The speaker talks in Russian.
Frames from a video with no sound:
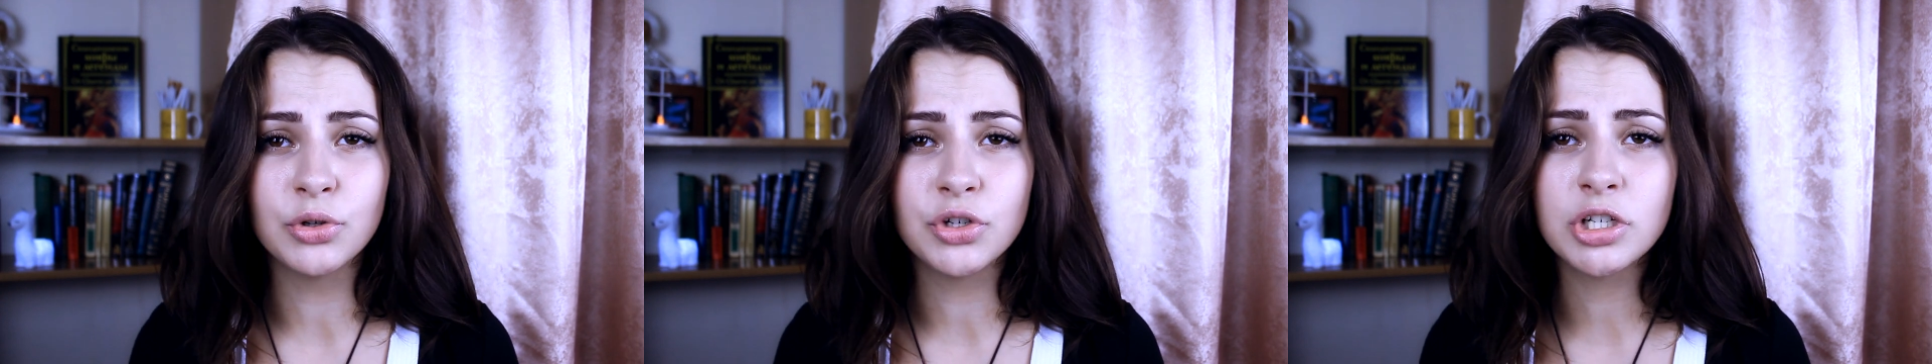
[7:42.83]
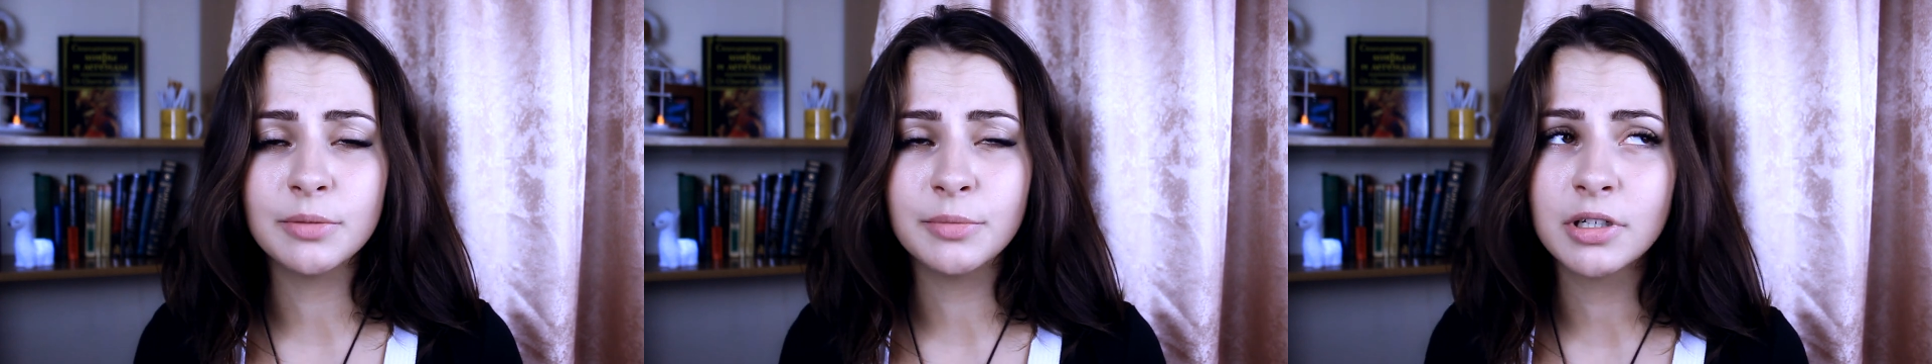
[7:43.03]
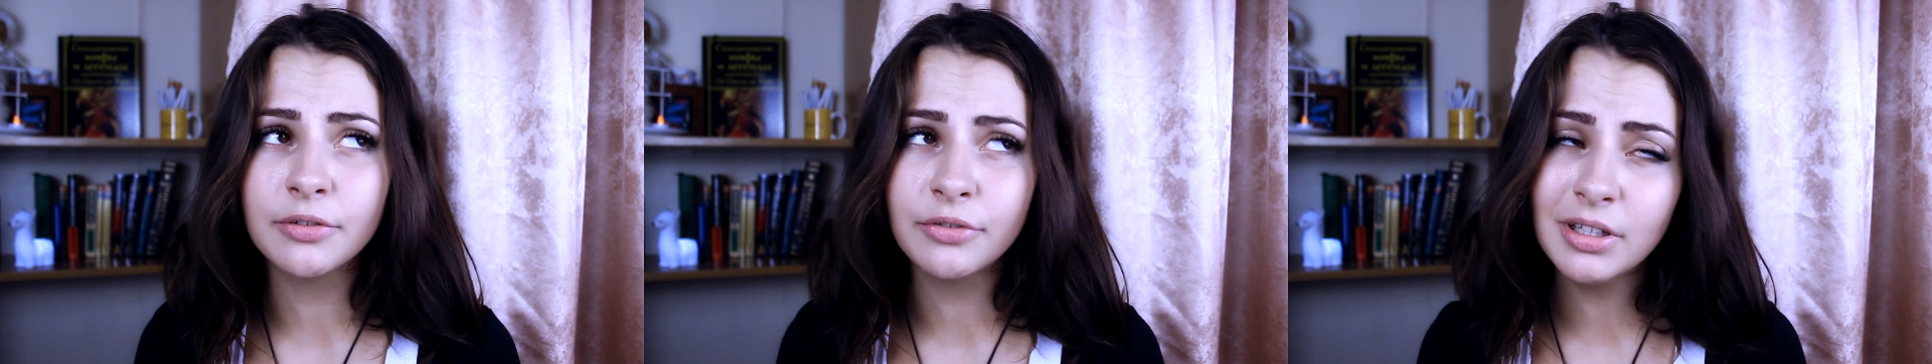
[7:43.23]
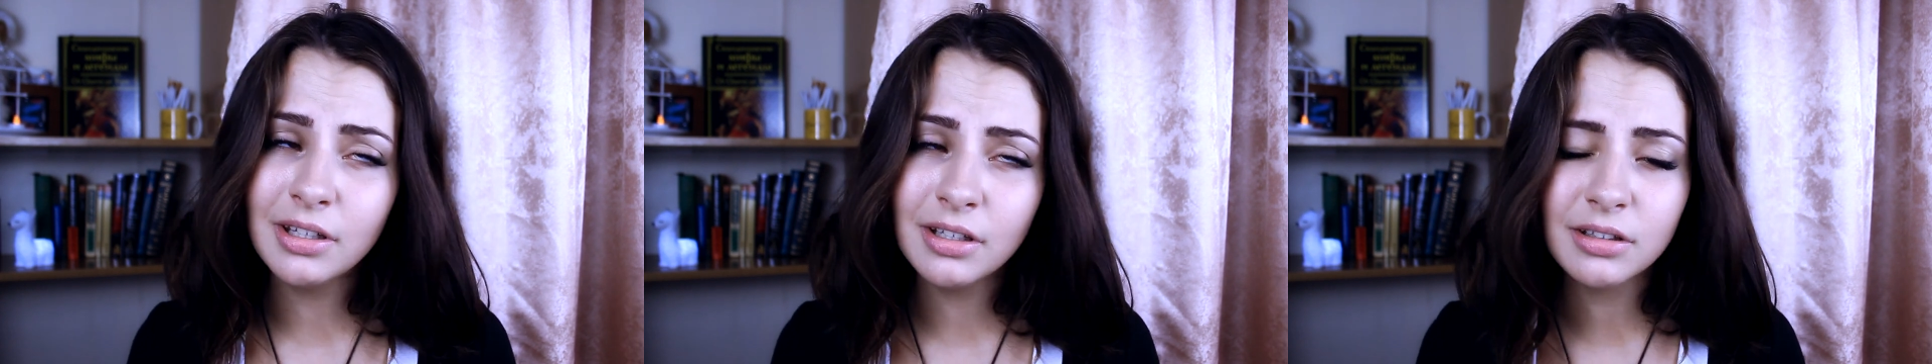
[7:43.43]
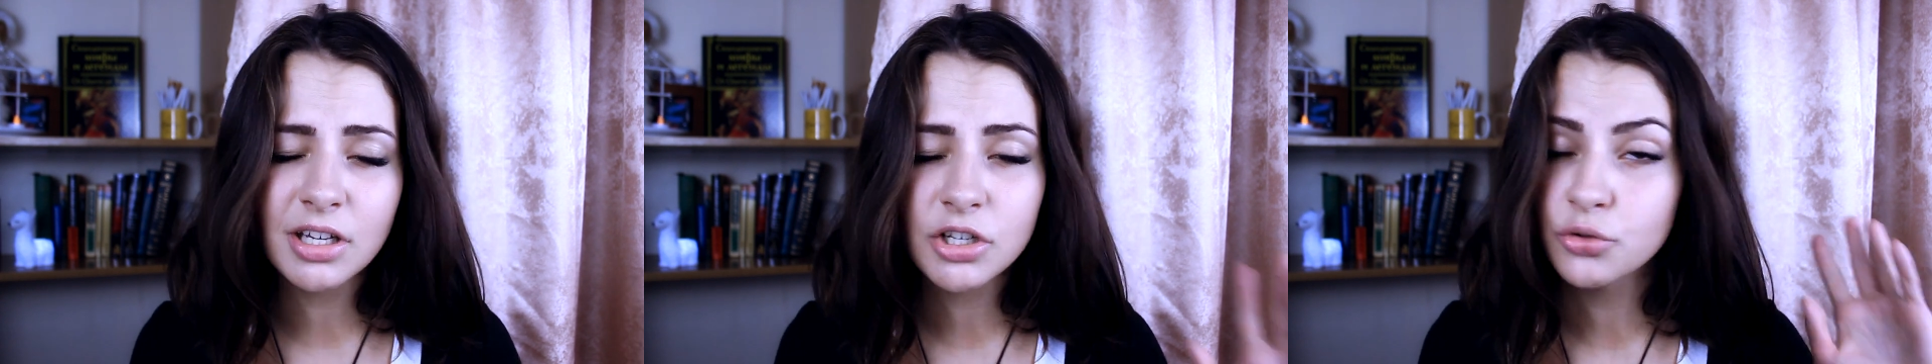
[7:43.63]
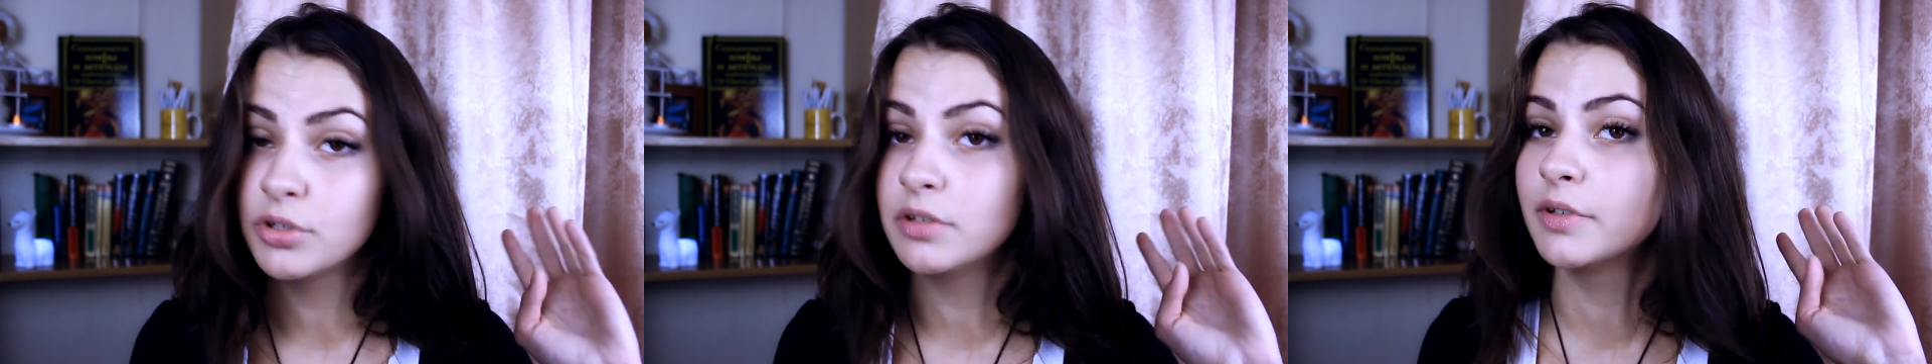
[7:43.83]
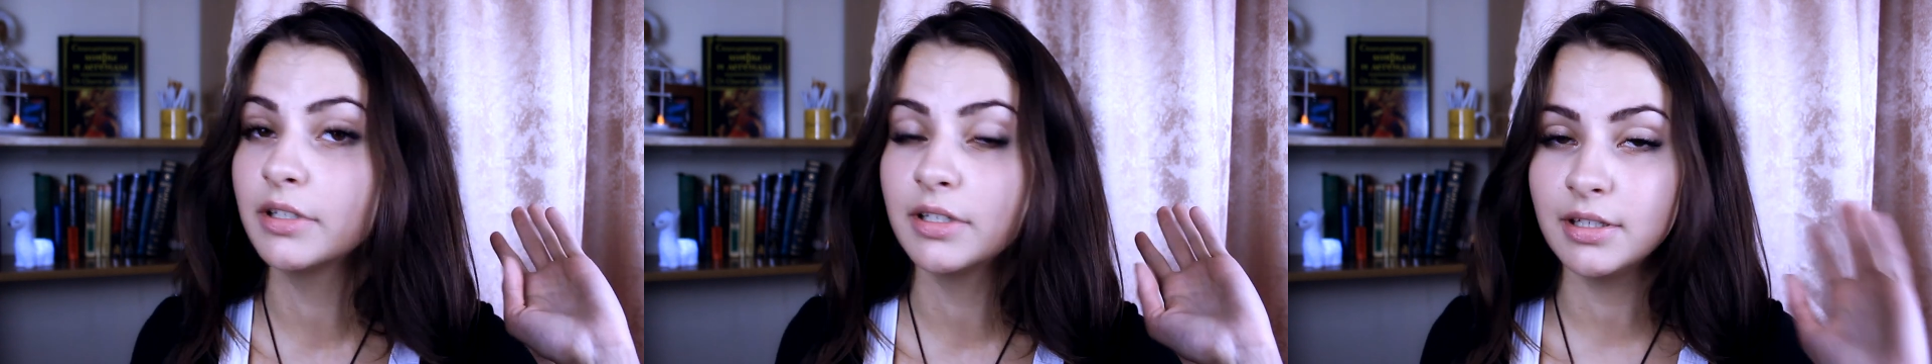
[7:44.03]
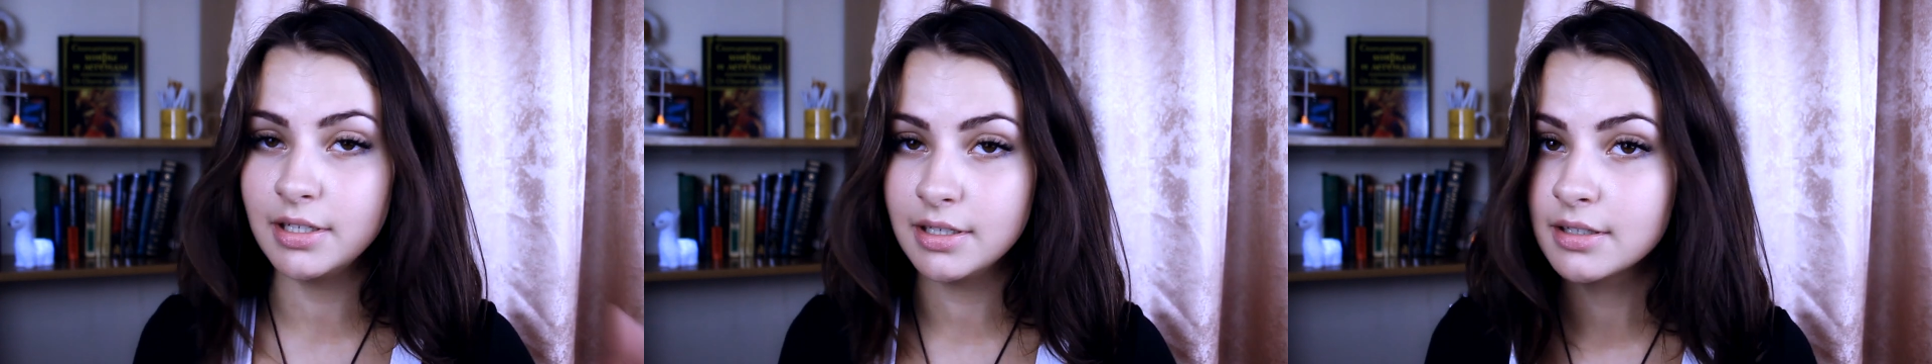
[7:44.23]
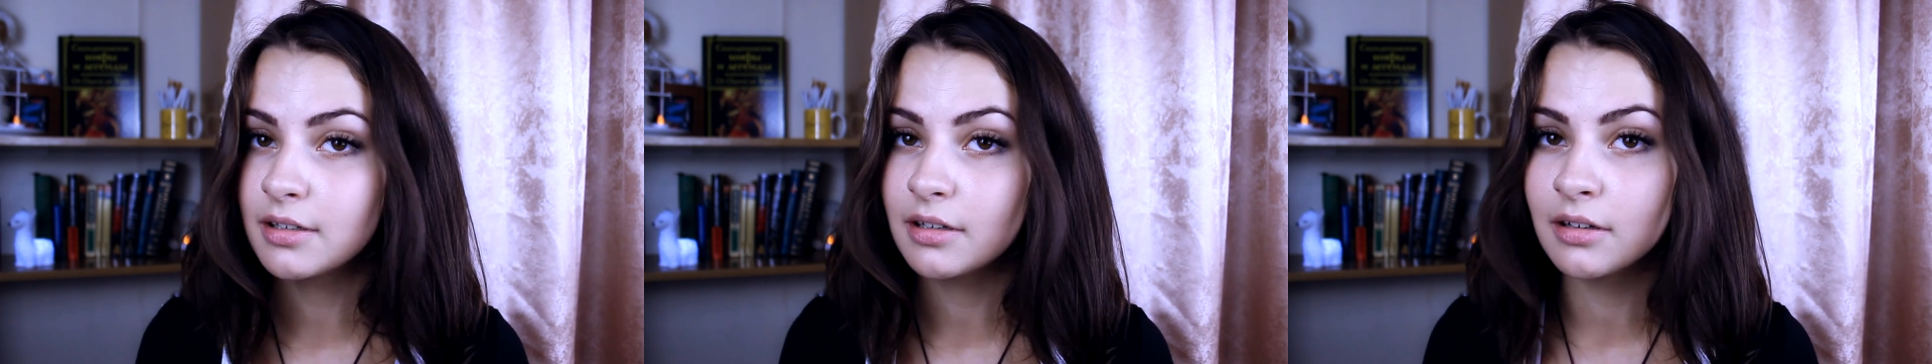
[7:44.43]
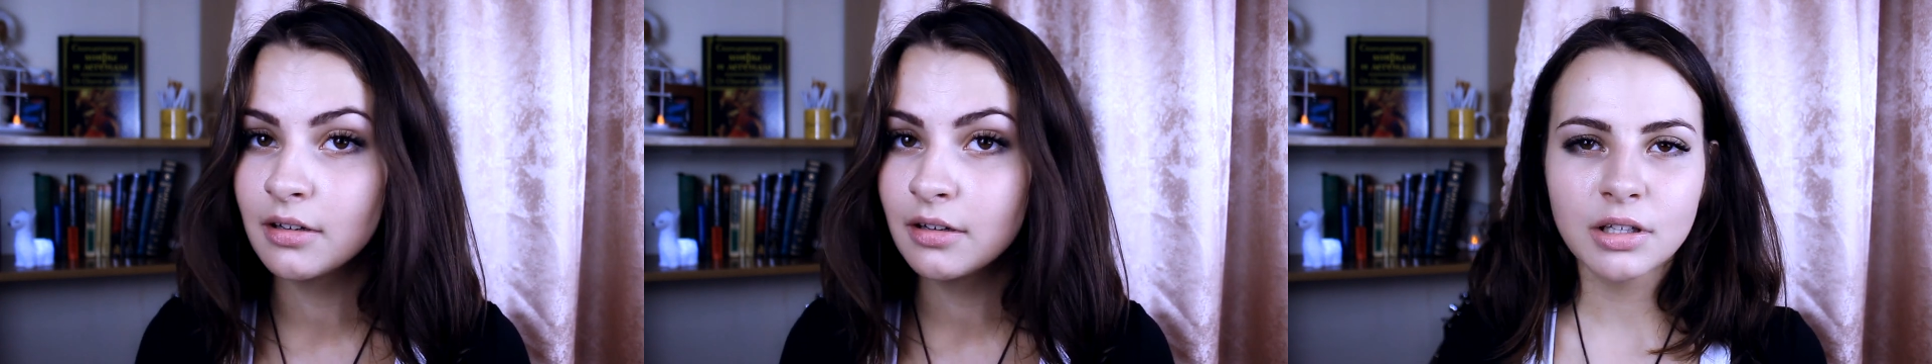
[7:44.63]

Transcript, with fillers: учебников и даже университетских.